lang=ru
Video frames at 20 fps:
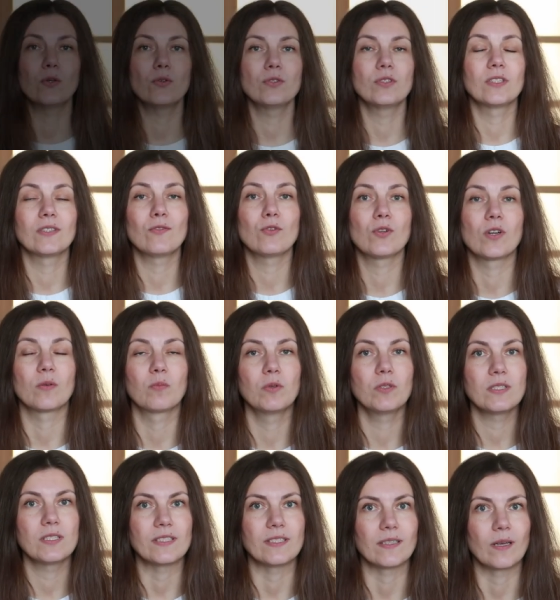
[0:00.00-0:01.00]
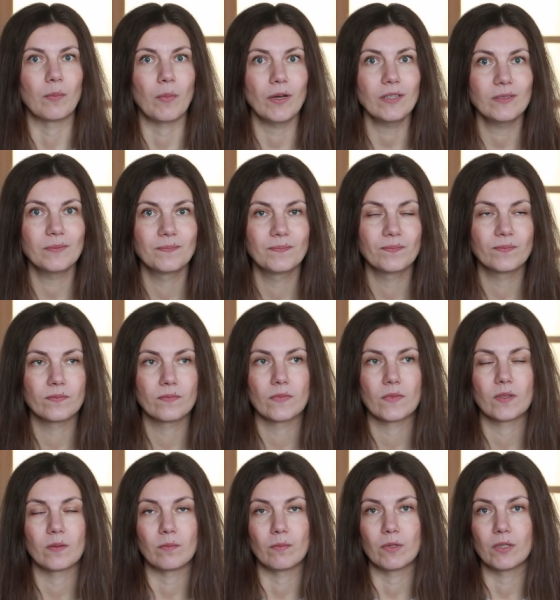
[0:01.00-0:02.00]
Но до того, как был снегопад,
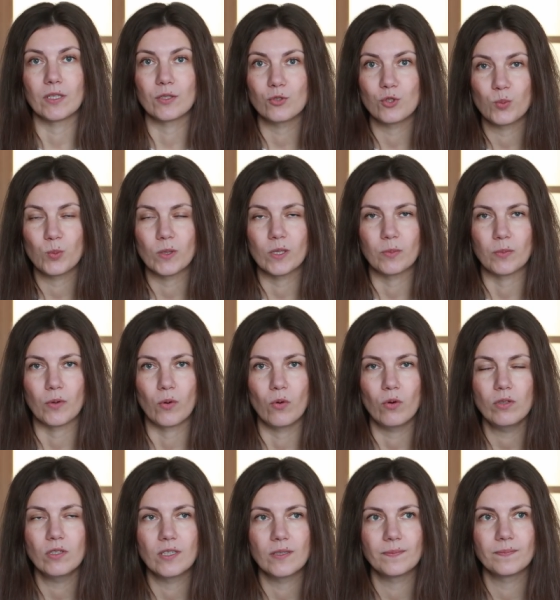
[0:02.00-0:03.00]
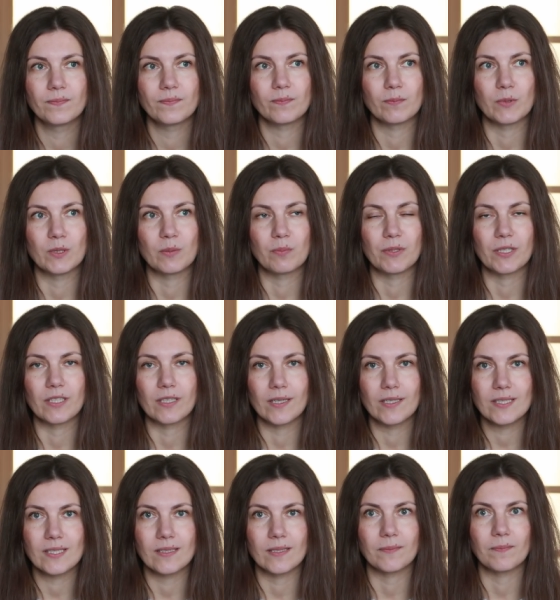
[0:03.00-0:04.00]
была теплая погода, было
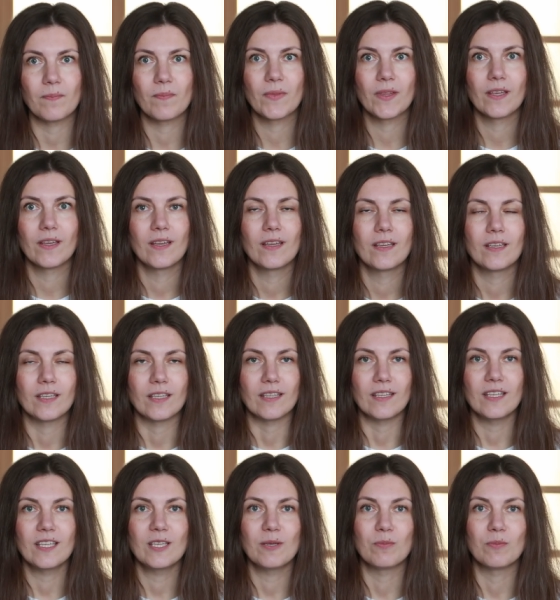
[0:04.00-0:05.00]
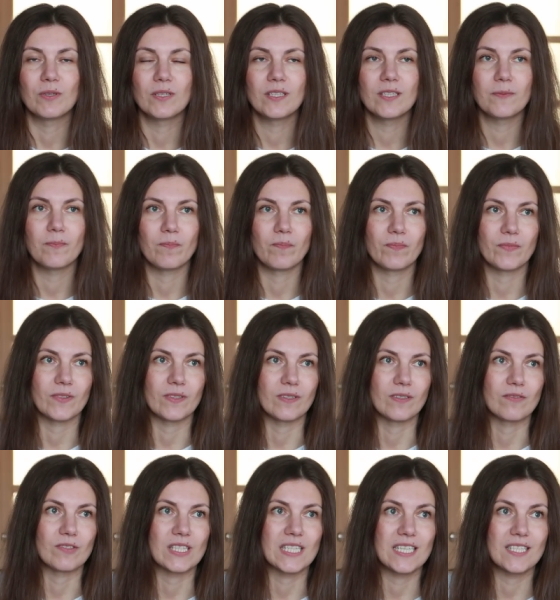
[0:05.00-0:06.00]
прекрасно. И мы
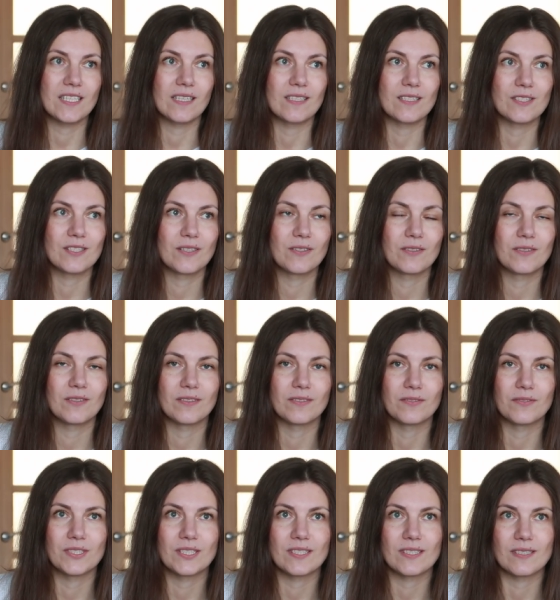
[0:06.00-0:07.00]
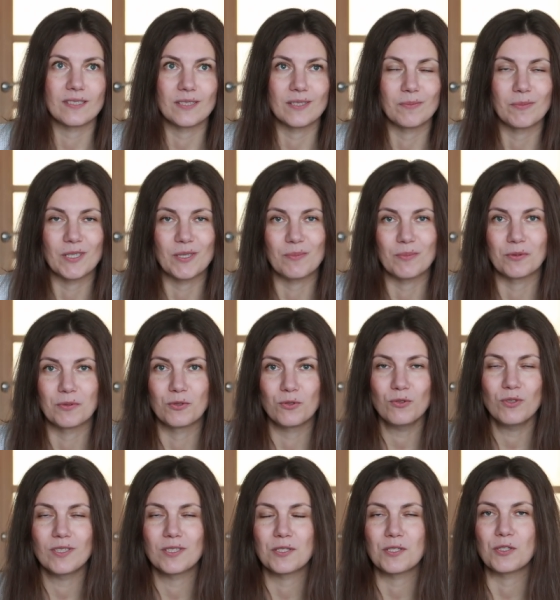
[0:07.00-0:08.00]
а, встретились с моей
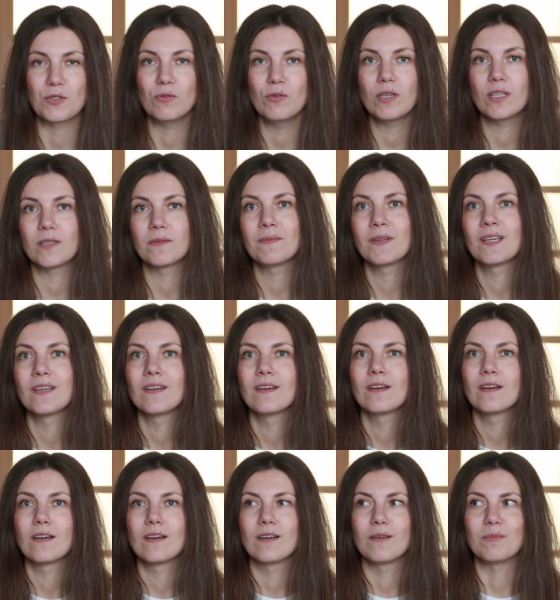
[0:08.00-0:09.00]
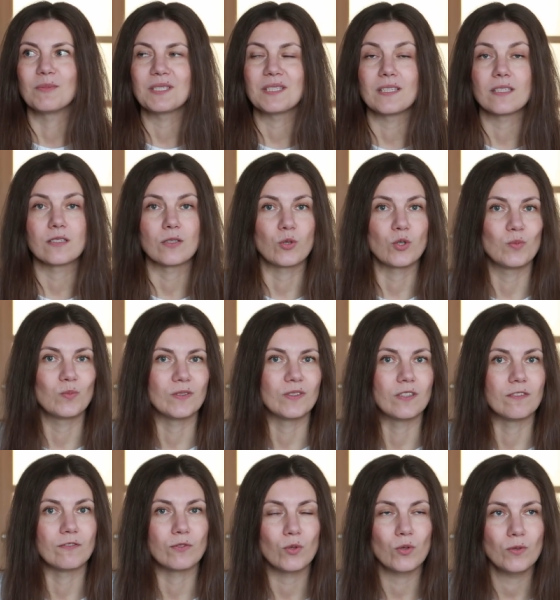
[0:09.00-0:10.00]
подругой, с Юлей. Мы с ней знакомы
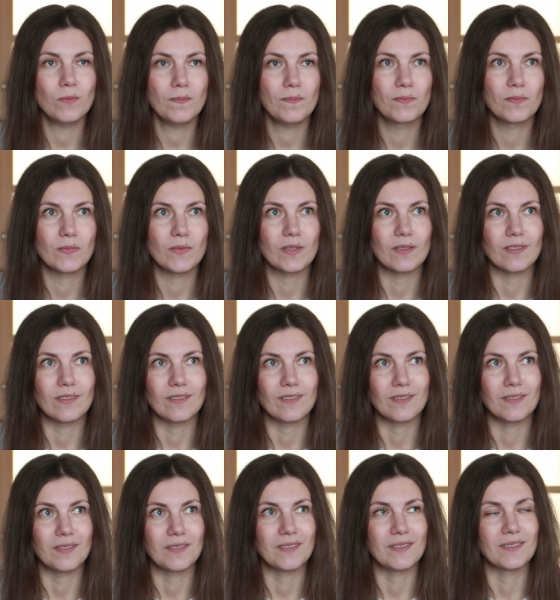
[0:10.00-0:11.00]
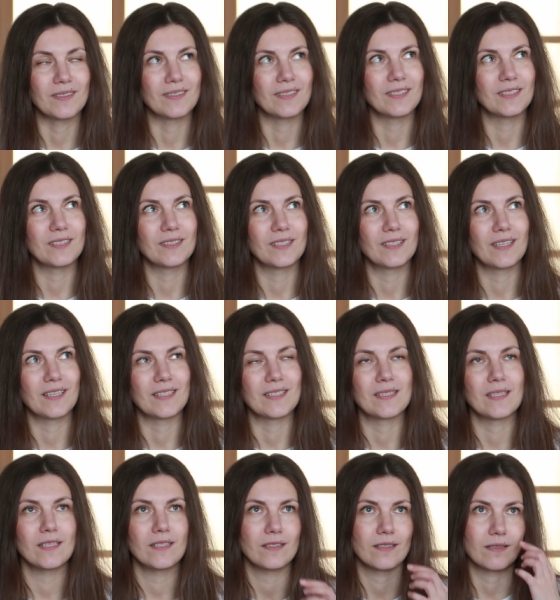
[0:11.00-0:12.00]
давно, а, это такая,
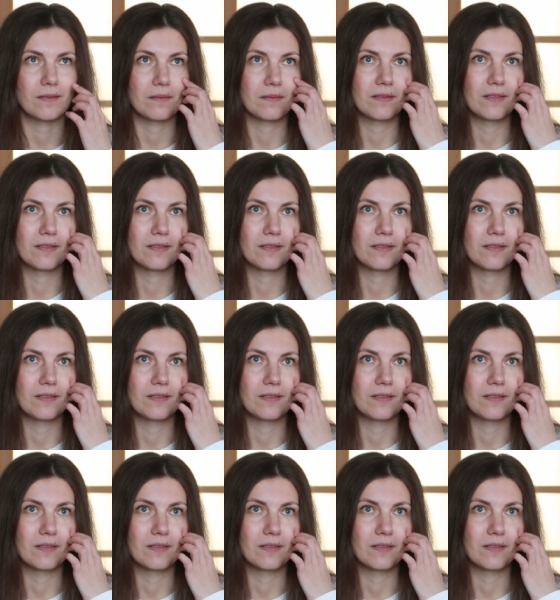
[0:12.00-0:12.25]
знаете,